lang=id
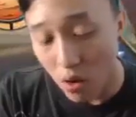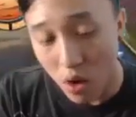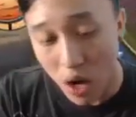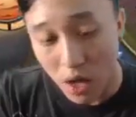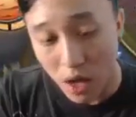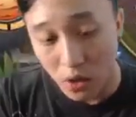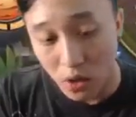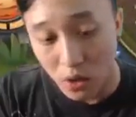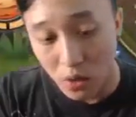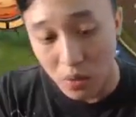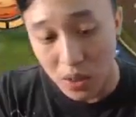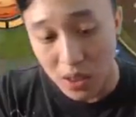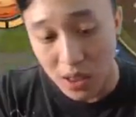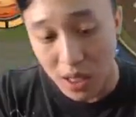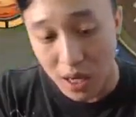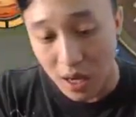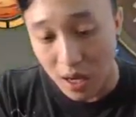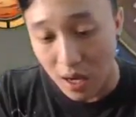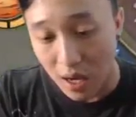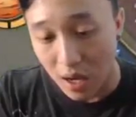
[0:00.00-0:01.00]
Waduh
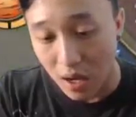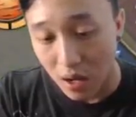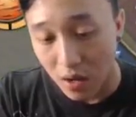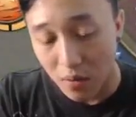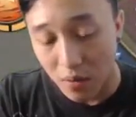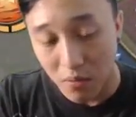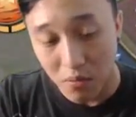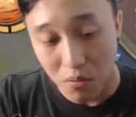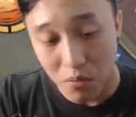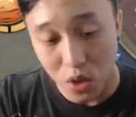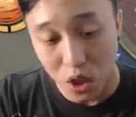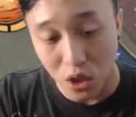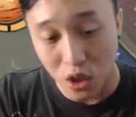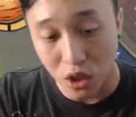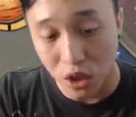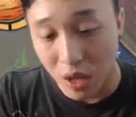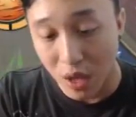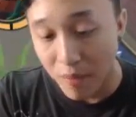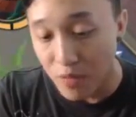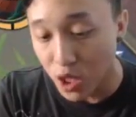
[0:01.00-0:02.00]
bisa Bisa
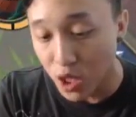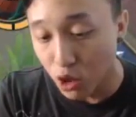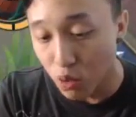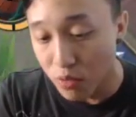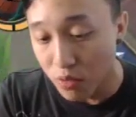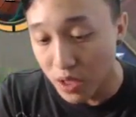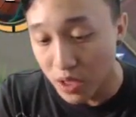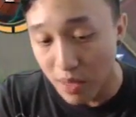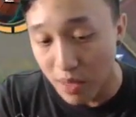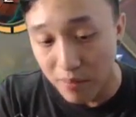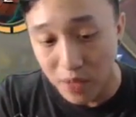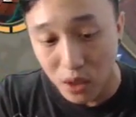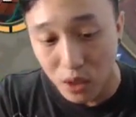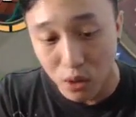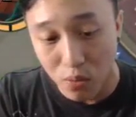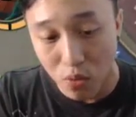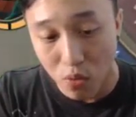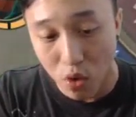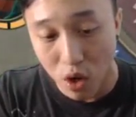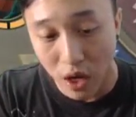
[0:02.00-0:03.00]

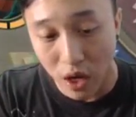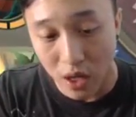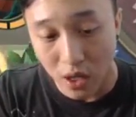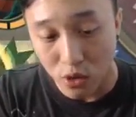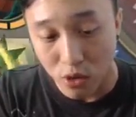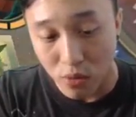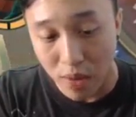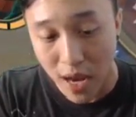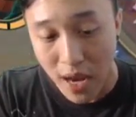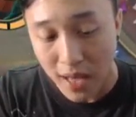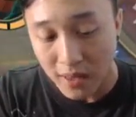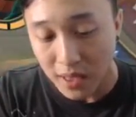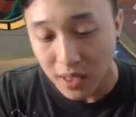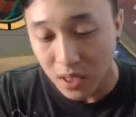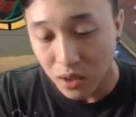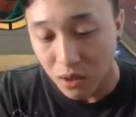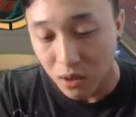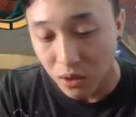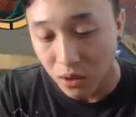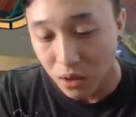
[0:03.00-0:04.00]
jedam-jedum-jedam-jedum gua yang langsung
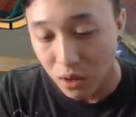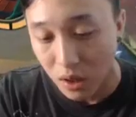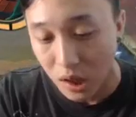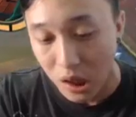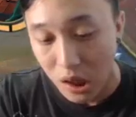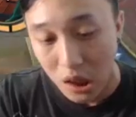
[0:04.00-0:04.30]
mati gitu loh